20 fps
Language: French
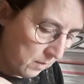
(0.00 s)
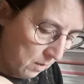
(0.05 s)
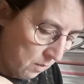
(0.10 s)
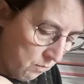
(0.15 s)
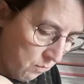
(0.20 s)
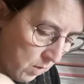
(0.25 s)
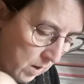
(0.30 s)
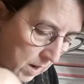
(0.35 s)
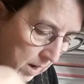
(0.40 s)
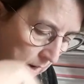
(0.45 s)

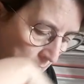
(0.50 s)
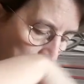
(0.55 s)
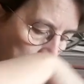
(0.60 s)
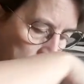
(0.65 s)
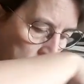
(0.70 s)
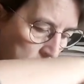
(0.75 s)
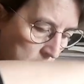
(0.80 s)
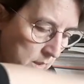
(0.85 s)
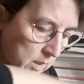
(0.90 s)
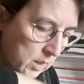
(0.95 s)

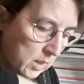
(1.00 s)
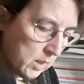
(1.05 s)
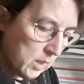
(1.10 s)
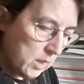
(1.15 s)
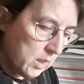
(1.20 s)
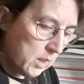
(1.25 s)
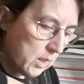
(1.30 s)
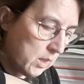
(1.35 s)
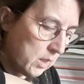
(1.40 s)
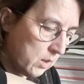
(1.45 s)
Voilà.
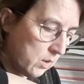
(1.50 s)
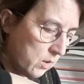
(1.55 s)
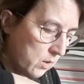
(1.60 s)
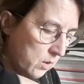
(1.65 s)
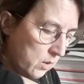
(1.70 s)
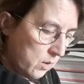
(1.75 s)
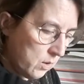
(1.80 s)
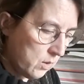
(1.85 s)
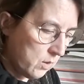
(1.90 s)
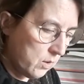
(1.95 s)

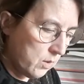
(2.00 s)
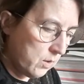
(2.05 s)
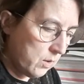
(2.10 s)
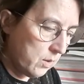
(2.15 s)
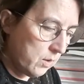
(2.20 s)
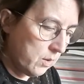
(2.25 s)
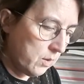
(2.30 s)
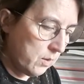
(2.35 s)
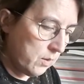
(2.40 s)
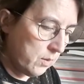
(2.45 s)

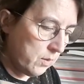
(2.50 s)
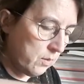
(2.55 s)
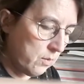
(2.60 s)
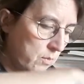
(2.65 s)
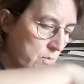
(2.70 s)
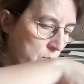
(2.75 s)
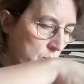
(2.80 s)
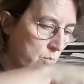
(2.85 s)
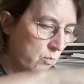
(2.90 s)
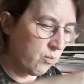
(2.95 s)

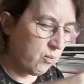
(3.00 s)
Euh,